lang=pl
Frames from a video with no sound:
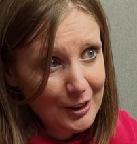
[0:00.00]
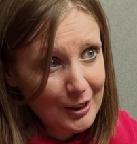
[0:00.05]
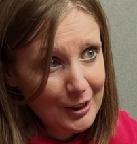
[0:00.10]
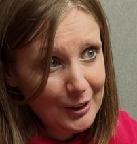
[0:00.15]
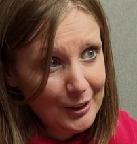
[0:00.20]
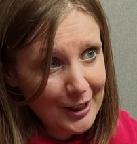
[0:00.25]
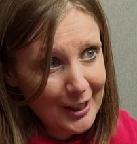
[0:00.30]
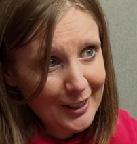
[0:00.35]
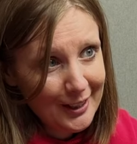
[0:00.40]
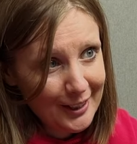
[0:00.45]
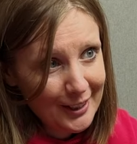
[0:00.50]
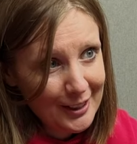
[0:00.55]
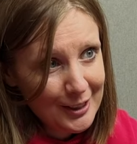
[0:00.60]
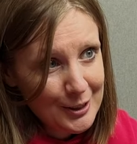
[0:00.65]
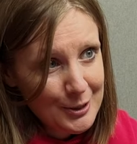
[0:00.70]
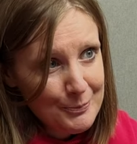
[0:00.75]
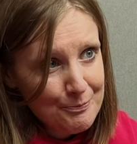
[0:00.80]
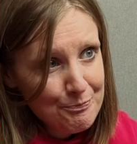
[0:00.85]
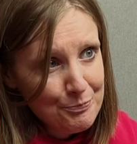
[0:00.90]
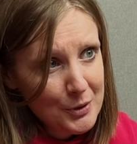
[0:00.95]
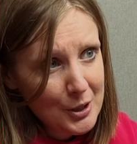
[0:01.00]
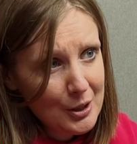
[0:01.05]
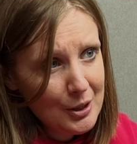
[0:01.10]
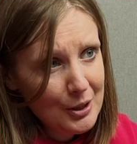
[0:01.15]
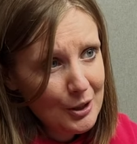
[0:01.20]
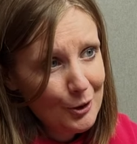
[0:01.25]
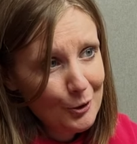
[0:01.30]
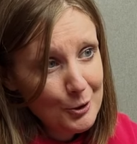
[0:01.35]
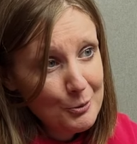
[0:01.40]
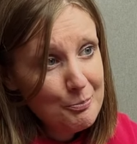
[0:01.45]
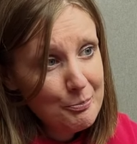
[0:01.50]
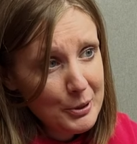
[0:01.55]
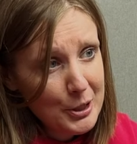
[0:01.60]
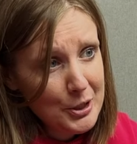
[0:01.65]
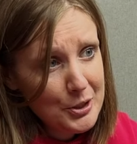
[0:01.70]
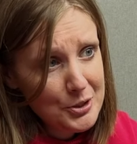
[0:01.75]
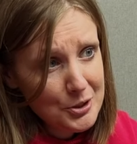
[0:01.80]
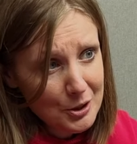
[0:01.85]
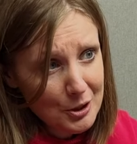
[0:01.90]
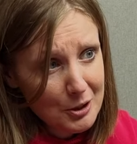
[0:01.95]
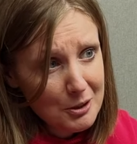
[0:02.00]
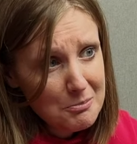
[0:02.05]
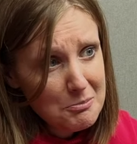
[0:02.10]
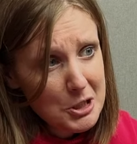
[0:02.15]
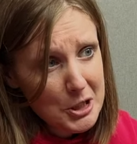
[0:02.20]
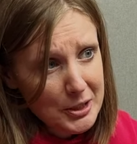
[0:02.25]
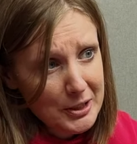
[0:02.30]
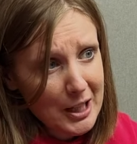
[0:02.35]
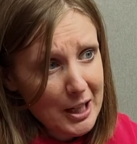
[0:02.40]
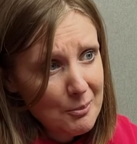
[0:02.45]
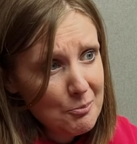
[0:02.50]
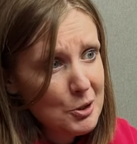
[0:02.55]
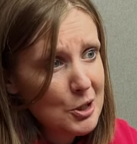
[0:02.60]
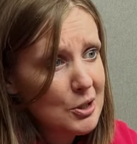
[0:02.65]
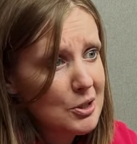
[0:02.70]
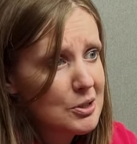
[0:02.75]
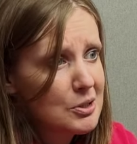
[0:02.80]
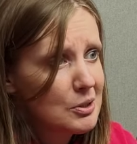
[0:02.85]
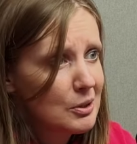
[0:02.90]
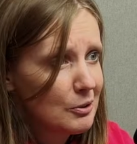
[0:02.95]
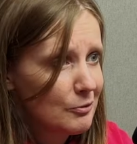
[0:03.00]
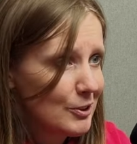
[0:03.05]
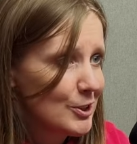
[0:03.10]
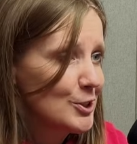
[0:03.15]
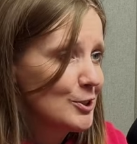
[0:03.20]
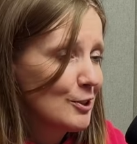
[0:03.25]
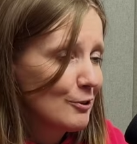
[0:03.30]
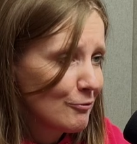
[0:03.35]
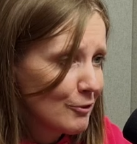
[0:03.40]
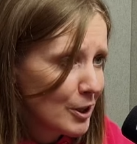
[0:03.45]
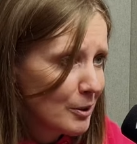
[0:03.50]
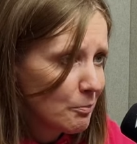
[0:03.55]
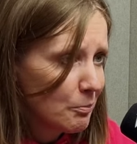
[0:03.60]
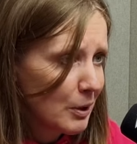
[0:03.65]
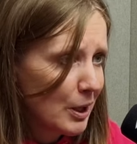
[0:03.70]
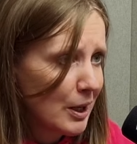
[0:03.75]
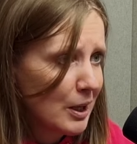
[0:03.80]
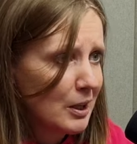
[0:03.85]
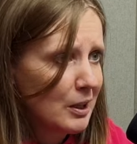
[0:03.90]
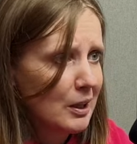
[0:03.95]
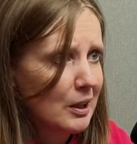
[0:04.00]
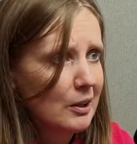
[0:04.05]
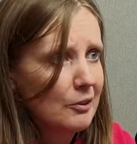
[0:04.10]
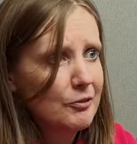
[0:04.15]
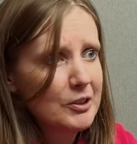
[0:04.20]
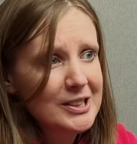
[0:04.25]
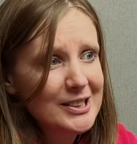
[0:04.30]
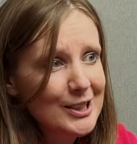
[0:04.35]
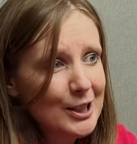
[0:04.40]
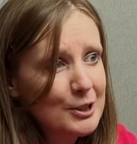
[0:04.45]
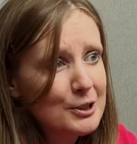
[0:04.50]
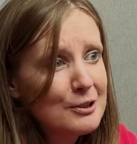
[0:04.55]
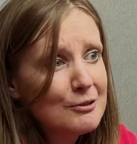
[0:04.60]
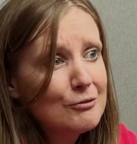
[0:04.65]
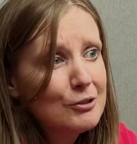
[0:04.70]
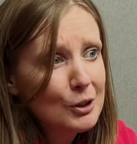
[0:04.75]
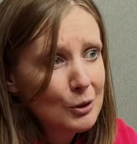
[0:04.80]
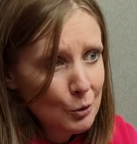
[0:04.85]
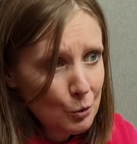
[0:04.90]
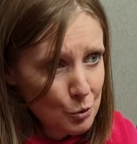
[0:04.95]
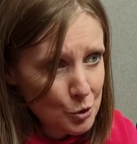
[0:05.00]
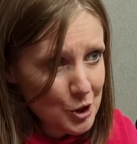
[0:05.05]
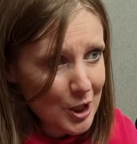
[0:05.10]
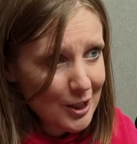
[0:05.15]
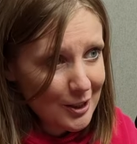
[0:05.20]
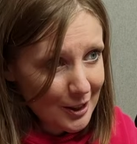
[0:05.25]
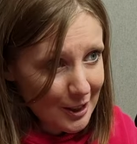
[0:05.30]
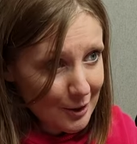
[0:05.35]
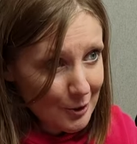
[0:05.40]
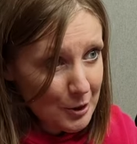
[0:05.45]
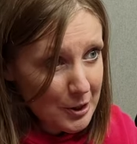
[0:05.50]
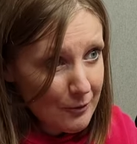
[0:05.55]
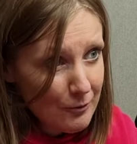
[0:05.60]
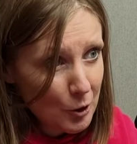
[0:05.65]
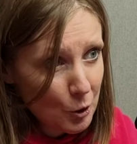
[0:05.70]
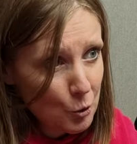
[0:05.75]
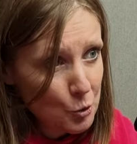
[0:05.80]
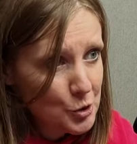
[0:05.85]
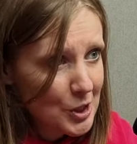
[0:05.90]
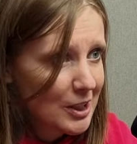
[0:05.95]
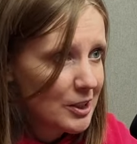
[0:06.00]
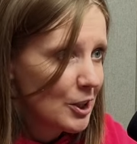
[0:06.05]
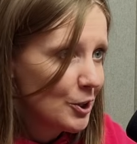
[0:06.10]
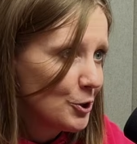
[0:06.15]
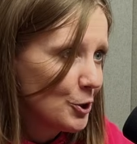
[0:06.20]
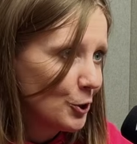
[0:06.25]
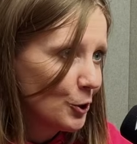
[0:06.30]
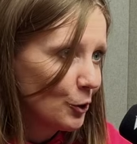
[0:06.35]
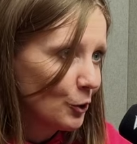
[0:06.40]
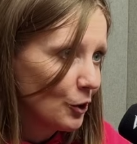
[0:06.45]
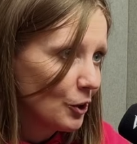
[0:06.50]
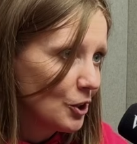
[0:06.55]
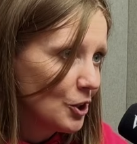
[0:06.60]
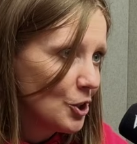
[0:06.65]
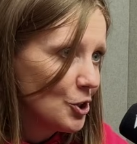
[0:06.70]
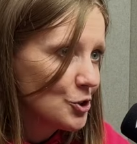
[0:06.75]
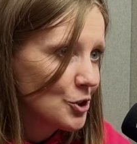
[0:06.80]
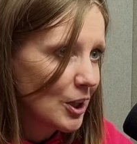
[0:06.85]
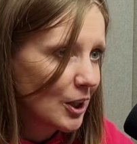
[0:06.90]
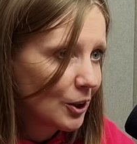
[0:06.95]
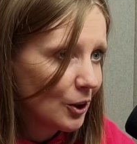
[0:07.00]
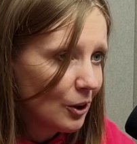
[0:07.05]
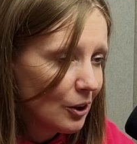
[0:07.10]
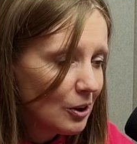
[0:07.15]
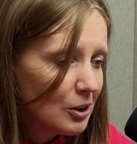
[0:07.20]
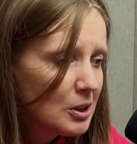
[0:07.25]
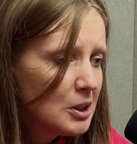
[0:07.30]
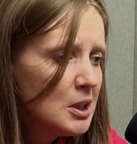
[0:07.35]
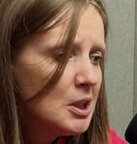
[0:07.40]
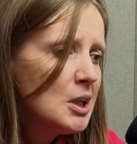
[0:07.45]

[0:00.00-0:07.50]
ideę e, olimpijską i tam jest kwestia fair play, kwestia niewykluczenia, niewykluczania nikogo i tak. niczego.